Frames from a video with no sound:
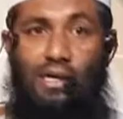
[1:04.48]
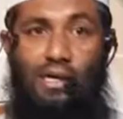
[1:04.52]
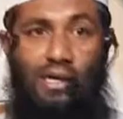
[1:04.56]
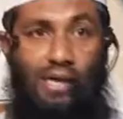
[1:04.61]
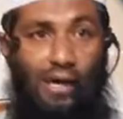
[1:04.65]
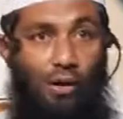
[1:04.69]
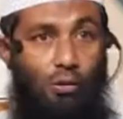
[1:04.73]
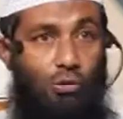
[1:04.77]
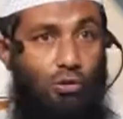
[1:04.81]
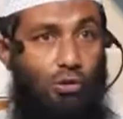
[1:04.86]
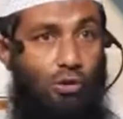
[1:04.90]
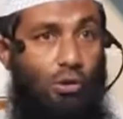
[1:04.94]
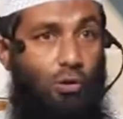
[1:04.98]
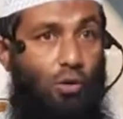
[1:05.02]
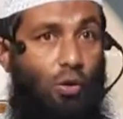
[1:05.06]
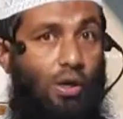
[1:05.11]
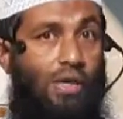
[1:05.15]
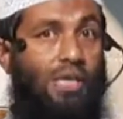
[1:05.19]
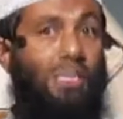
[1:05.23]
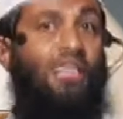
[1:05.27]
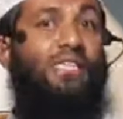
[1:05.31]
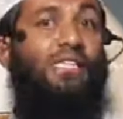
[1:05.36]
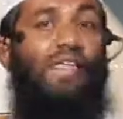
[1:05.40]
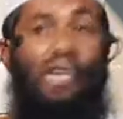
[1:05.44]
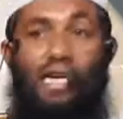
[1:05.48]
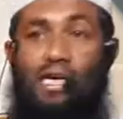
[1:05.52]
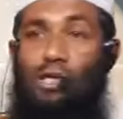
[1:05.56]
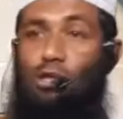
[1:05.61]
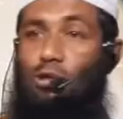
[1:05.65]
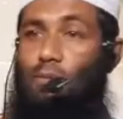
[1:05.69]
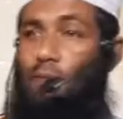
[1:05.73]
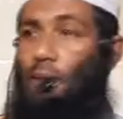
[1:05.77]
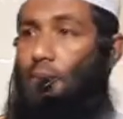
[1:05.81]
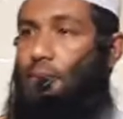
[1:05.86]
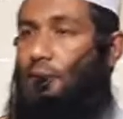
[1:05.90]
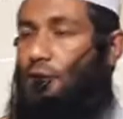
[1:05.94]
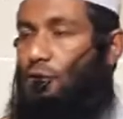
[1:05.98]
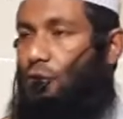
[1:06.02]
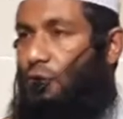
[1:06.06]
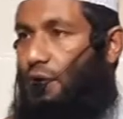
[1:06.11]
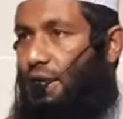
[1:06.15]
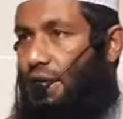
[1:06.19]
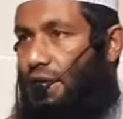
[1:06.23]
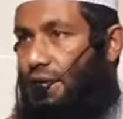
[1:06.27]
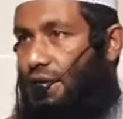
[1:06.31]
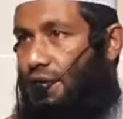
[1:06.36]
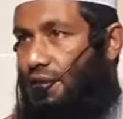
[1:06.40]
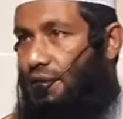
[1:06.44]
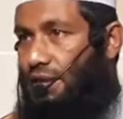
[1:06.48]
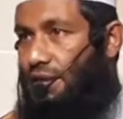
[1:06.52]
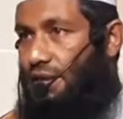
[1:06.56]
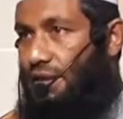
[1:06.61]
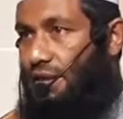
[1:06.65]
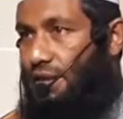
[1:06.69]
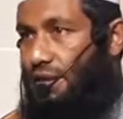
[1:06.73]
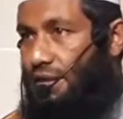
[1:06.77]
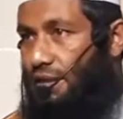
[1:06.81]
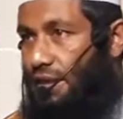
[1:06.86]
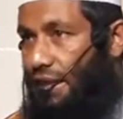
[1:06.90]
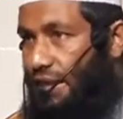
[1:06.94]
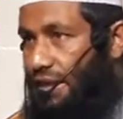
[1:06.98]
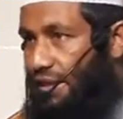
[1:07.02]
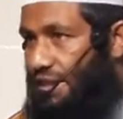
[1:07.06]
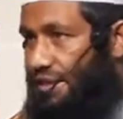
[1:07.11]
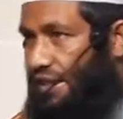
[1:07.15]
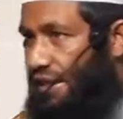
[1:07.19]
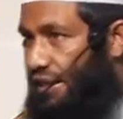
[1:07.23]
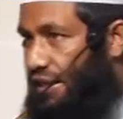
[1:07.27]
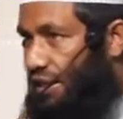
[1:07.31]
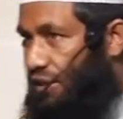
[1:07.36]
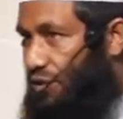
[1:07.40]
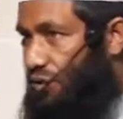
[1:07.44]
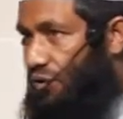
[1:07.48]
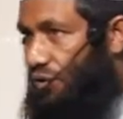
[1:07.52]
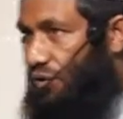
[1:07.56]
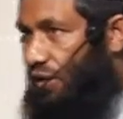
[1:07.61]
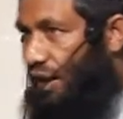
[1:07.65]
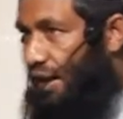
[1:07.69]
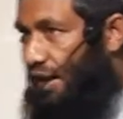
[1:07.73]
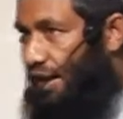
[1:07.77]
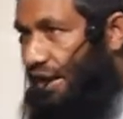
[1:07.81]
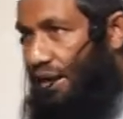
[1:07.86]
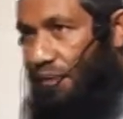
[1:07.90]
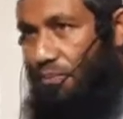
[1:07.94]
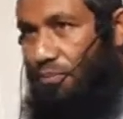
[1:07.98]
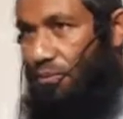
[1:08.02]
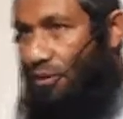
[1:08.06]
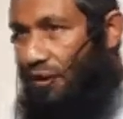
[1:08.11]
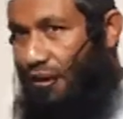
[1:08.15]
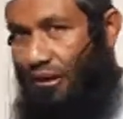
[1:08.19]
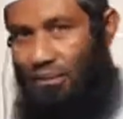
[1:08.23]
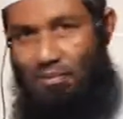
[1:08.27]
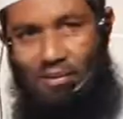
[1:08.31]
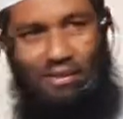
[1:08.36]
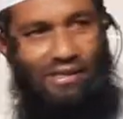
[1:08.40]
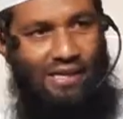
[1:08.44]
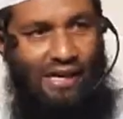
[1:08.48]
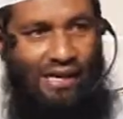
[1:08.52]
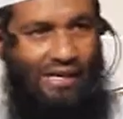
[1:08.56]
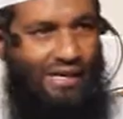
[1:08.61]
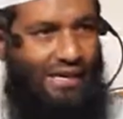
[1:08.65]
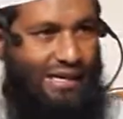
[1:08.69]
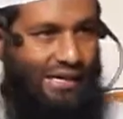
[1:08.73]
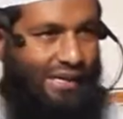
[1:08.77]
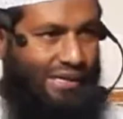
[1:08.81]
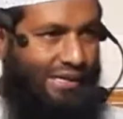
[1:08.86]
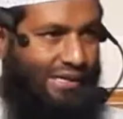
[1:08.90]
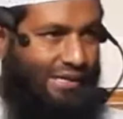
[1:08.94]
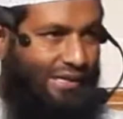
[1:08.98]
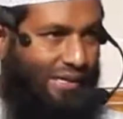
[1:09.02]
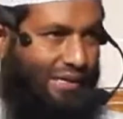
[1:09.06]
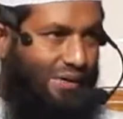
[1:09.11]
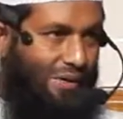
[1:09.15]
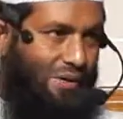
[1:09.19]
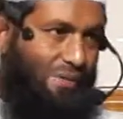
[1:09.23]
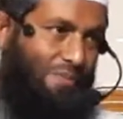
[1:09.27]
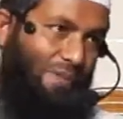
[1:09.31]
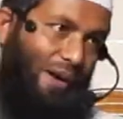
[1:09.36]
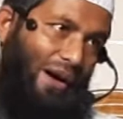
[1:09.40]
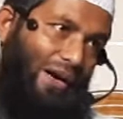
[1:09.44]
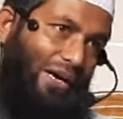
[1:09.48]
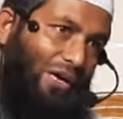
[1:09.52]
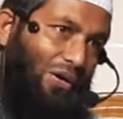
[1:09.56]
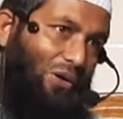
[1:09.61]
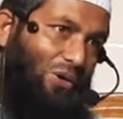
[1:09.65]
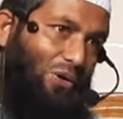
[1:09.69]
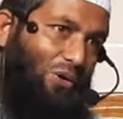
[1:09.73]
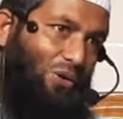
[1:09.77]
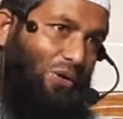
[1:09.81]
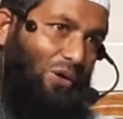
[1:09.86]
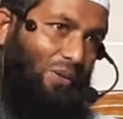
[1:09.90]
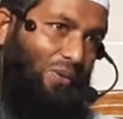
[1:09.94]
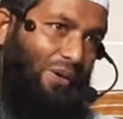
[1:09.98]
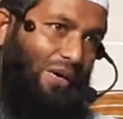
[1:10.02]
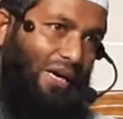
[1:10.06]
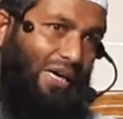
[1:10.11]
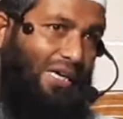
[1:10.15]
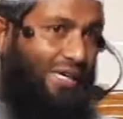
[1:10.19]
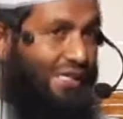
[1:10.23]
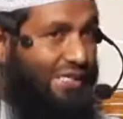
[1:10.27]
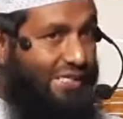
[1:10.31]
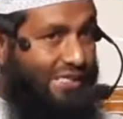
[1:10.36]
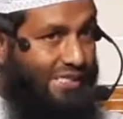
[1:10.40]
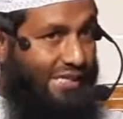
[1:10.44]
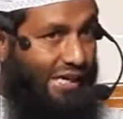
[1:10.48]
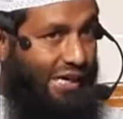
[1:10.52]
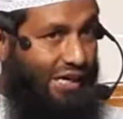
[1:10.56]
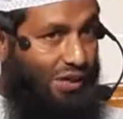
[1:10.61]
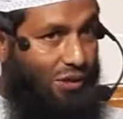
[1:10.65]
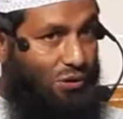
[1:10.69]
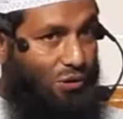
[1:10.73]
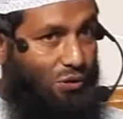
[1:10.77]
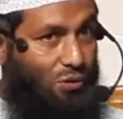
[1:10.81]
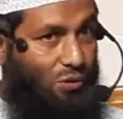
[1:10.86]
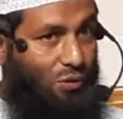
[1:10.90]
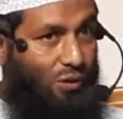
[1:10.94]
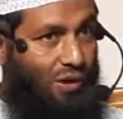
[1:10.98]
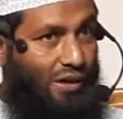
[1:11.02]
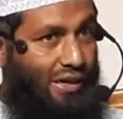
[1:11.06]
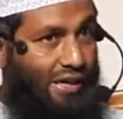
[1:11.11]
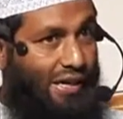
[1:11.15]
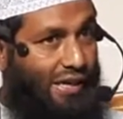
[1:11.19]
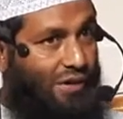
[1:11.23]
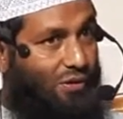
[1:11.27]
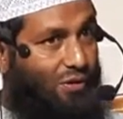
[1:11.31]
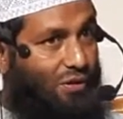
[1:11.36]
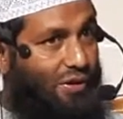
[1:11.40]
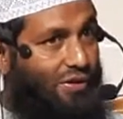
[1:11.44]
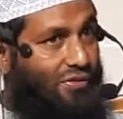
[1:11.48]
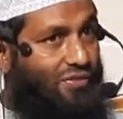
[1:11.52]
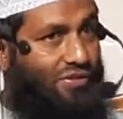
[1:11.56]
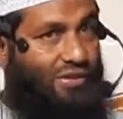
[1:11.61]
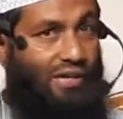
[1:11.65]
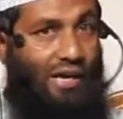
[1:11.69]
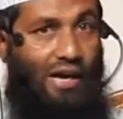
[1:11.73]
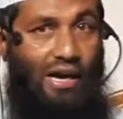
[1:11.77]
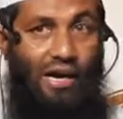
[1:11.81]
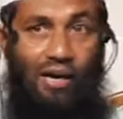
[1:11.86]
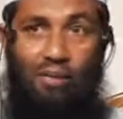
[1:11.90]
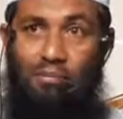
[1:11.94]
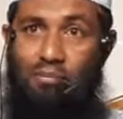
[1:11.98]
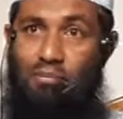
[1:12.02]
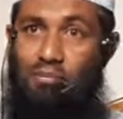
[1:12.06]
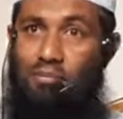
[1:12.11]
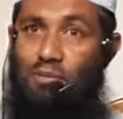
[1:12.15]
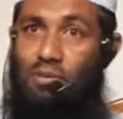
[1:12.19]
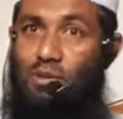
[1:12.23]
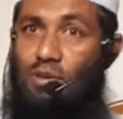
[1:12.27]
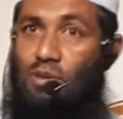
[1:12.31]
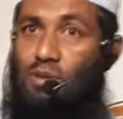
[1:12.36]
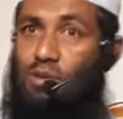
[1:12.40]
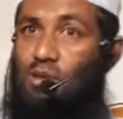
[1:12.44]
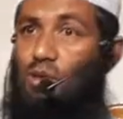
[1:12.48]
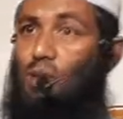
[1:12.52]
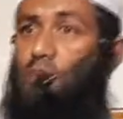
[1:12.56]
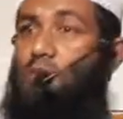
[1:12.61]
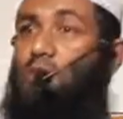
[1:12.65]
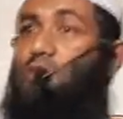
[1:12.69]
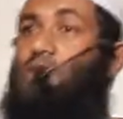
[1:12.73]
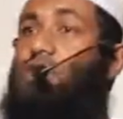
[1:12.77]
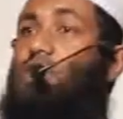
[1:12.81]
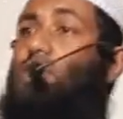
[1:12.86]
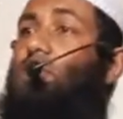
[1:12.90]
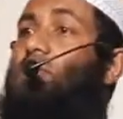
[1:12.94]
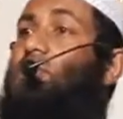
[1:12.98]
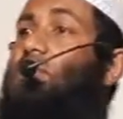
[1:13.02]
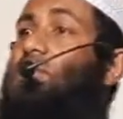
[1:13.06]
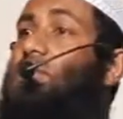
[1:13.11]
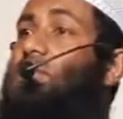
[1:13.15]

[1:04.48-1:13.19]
কেউ যদি অনিচ্ছাকৃতভাবে করে তাহলে সেটার জন্য আল্লাহ রাবুল আলমী তাকে পাকড়াও করবেন না ইচ্ছাকৃত করলে এগুলি সিয়াম সমস্যা হবে